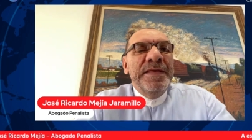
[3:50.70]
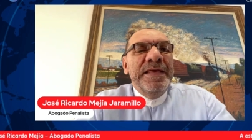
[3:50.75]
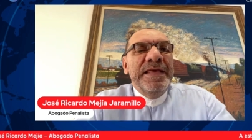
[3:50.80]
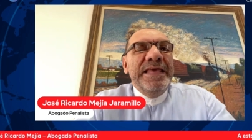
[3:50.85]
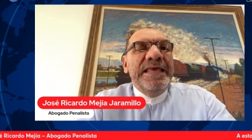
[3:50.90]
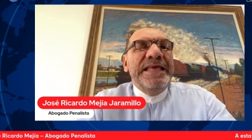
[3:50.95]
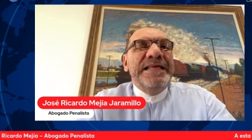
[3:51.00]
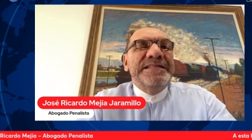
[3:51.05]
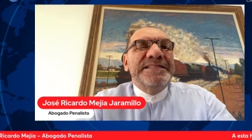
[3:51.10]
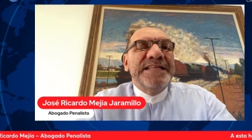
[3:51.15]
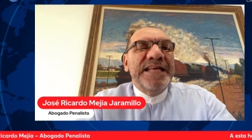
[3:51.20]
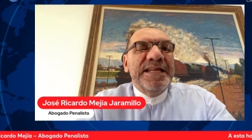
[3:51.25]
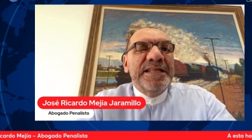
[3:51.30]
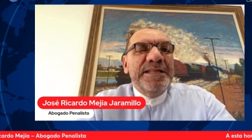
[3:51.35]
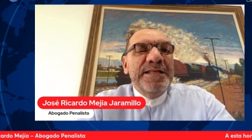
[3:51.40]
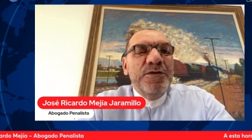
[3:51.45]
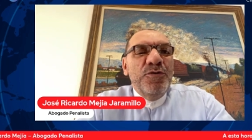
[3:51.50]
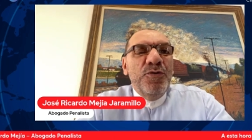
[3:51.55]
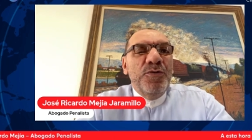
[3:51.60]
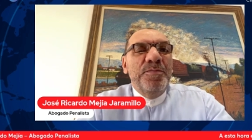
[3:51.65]

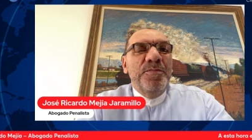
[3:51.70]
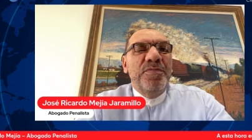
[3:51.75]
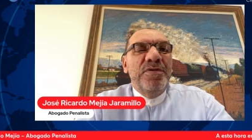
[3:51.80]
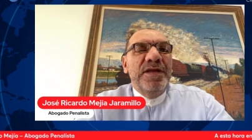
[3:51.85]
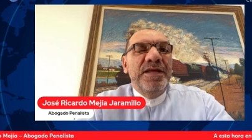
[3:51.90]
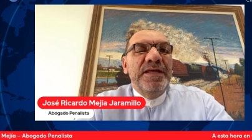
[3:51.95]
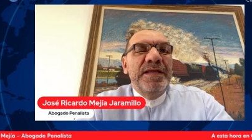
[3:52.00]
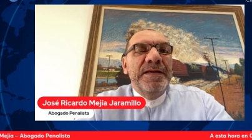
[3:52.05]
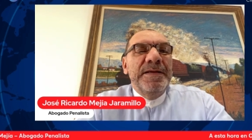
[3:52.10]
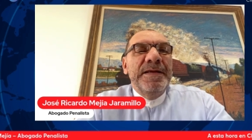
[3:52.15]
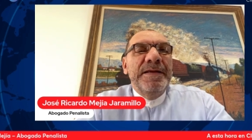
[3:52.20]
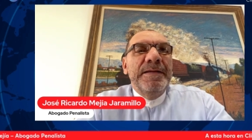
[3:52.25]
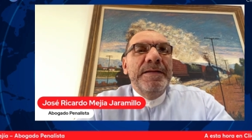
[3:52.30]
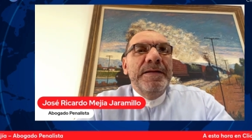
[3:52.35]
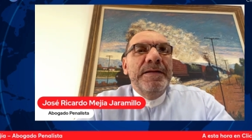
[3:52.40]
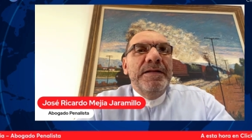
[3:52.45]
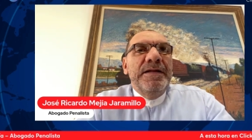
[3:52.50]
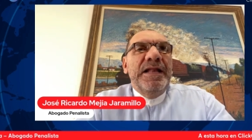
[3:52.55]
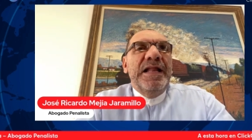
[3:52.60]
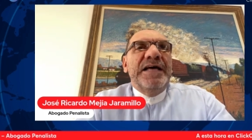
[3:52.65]
incertidumbre
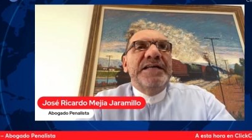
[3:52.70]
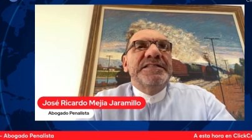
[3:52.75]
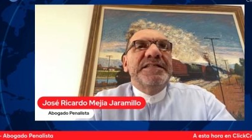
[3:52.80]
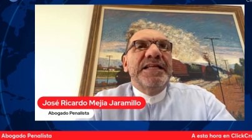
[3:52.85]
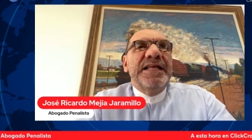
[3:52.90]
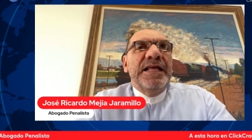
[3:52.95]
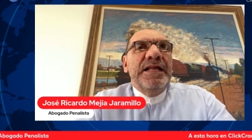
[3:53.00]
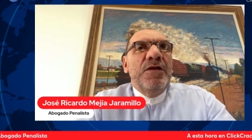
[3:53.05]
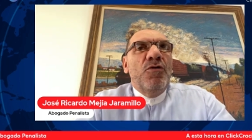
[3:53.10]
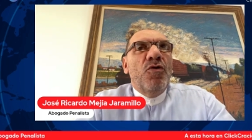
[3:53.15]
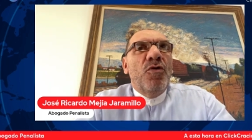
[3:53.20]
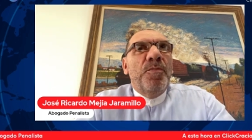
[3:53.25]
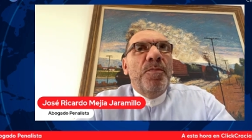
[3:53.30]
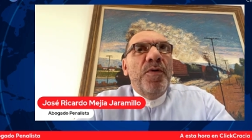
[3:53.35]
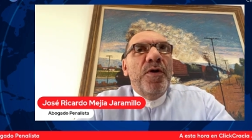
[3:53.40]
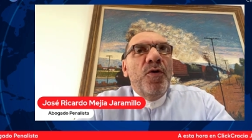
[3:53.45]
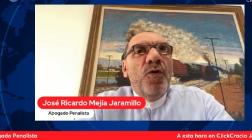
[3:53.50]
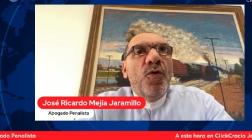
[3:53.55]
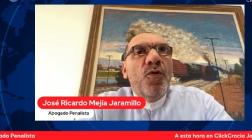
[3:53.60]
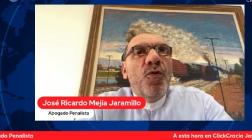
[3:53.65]
las que lo
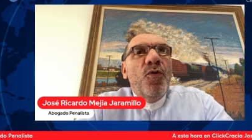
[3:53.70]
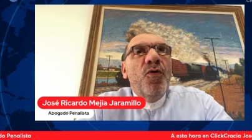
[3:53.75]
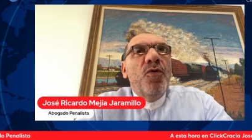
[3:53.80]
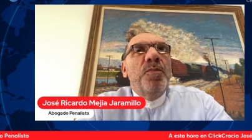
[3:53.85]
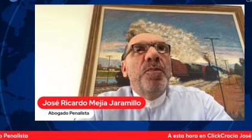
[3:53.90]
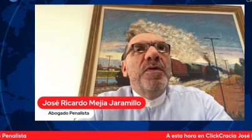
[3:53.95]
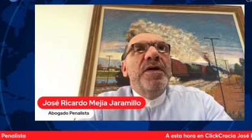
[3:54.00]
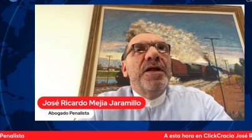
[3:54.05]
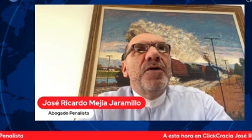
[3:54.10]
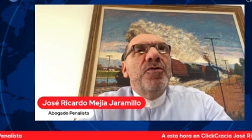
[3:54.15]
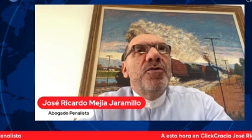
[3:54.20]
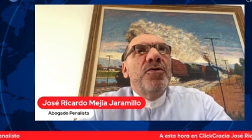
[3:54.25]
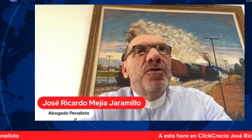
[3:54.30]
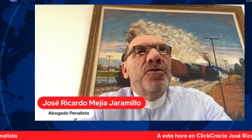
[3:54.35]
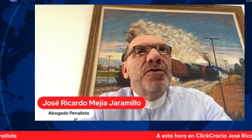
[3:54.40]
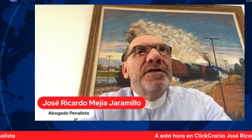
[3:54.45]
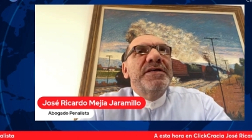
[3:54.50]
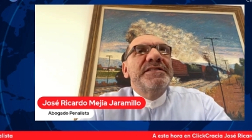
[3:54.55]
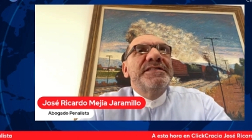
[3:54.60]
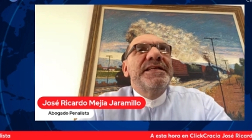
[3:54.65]
preocupan a uno
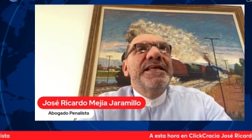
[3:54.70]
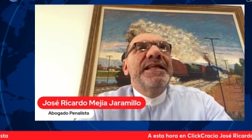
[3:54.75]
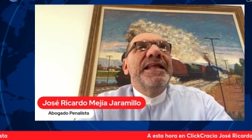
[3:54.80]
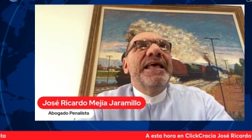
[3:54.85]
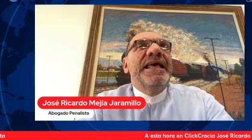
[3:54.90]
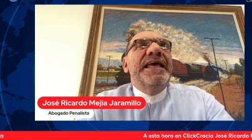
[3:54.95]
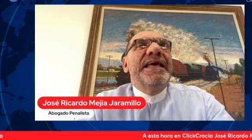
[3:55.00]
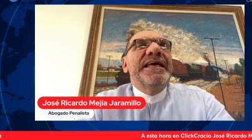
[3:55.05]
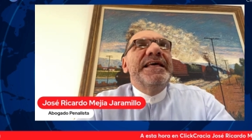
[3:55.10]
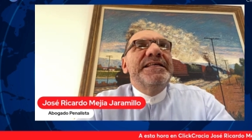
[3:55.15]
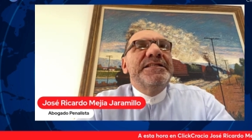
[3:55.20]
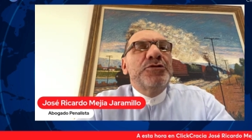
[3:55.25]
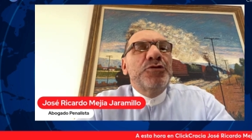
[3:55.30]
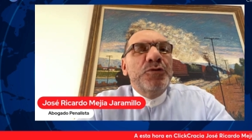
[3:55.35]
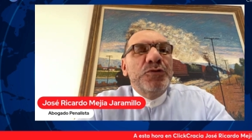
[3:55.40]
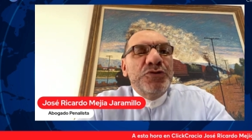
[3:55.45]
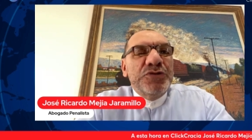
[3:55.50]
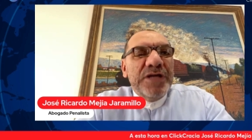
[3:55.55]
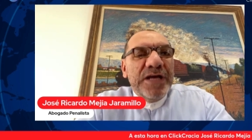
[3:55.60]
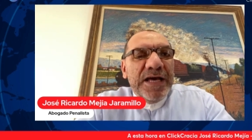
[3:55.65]
de decir,
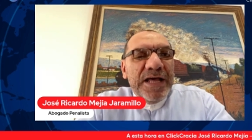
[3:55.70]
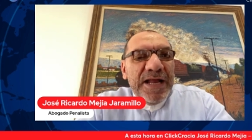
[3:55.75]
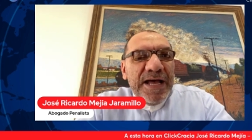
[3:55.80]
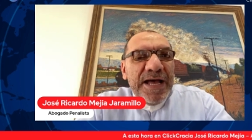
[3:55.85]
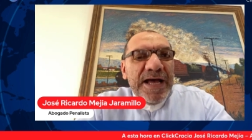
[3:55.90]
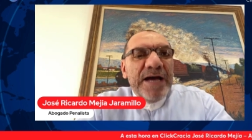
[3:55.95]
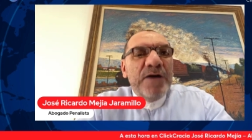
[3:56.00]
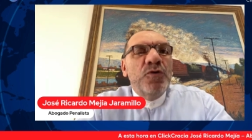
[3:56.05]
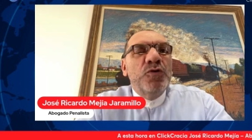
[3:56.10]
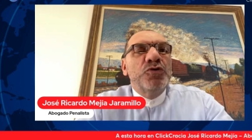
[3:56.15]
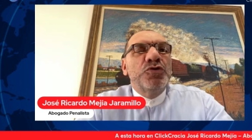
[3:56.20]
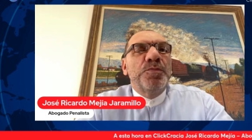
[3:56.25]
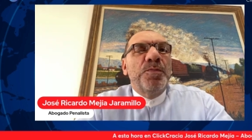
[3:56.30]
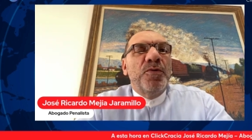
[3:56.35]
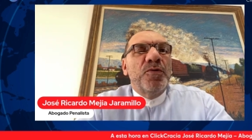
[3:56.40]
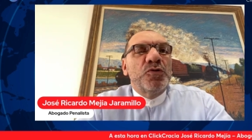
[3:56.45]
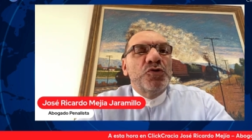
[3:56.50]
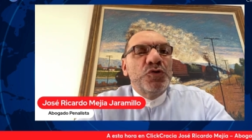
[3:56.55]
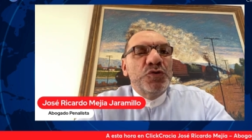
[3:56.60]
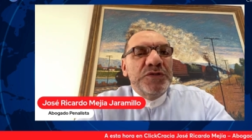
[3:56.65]
esos carajos
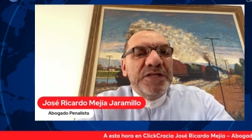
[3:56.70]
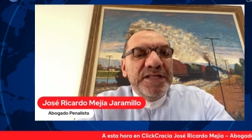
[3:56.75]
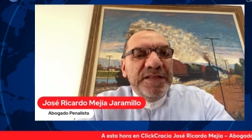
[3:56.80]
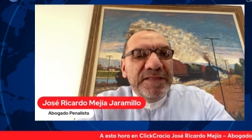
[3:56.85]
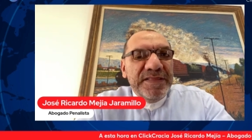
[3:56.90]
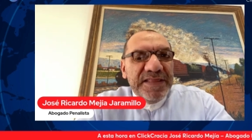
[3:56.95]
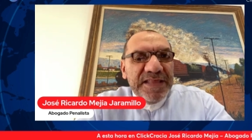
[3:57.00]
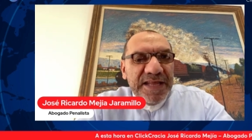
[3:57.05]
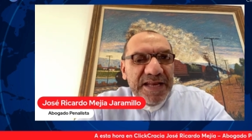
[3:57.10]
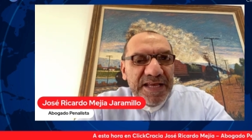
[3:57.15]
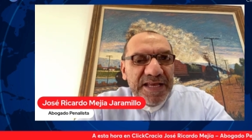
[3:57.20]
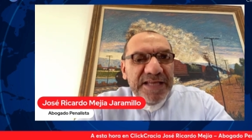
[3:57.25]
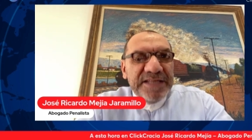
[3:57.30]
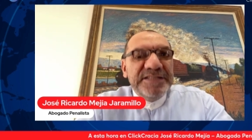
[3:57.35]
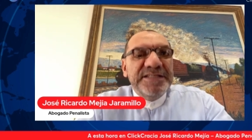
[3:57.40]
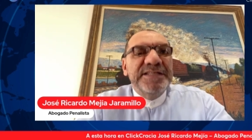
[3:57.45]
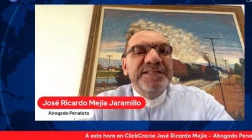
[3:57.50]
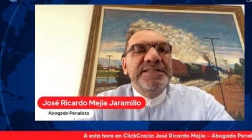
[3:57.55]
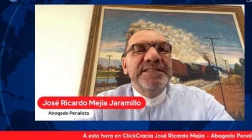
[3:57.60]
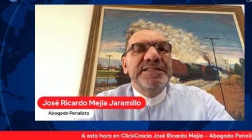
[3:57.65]
por sus
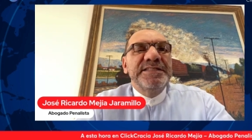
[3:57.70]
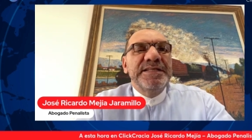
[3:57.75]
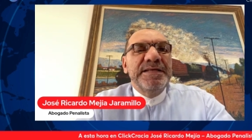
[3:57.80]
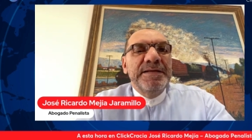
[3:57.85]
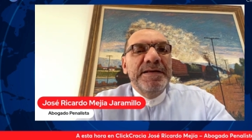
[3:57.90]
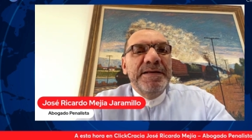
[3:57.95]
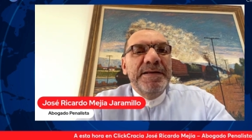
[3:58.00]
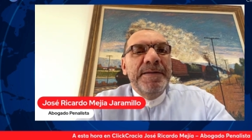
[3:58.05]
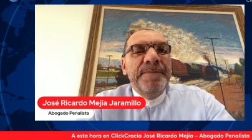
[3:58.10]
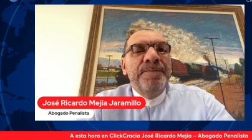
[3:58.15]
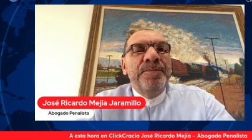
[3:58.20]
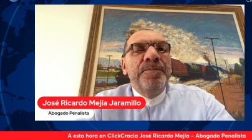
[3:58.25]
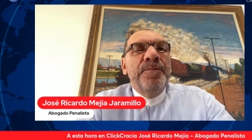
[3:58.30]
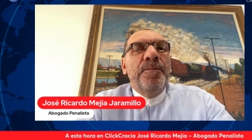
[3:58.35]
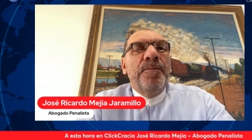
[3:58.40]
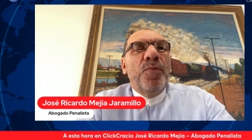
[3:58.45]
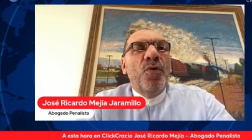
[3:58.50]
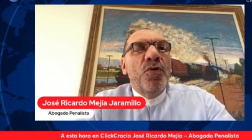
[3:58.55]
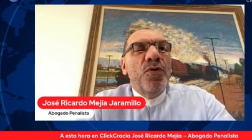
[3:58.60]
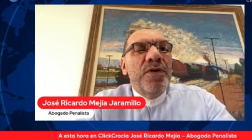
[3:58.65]
intereses
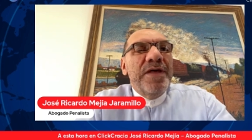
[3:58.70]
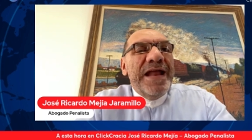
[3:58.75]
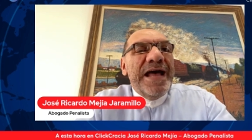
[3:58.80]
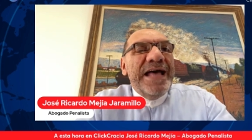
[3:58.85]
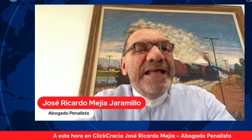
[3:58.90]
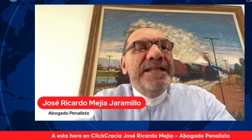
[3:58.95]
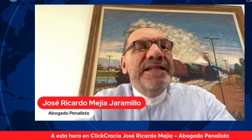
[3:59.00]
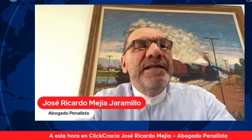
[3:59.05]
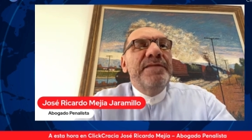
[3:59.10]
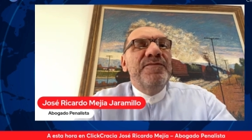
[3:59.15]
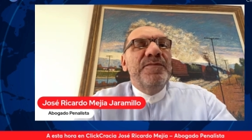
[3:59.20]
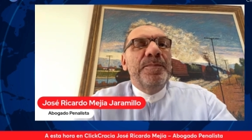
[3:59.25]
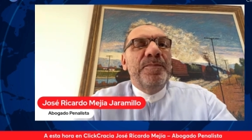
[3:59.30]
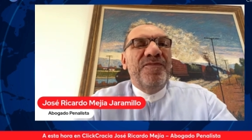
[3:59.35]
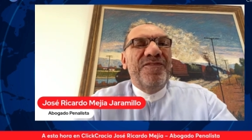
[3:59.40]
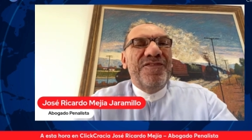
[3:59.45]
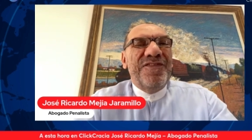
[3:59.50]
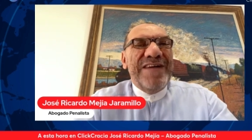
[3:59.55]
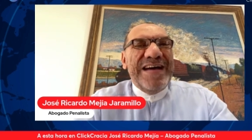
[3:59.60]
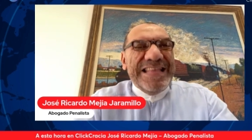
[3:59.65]
podrán
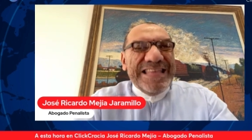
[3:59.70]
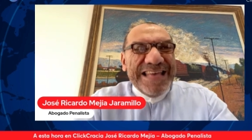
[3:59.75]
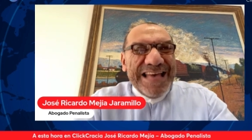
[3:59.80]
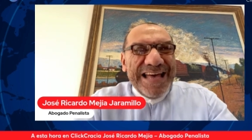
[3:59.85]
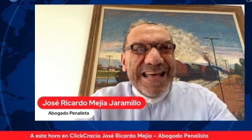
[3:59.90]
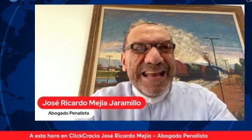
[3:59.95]
fallar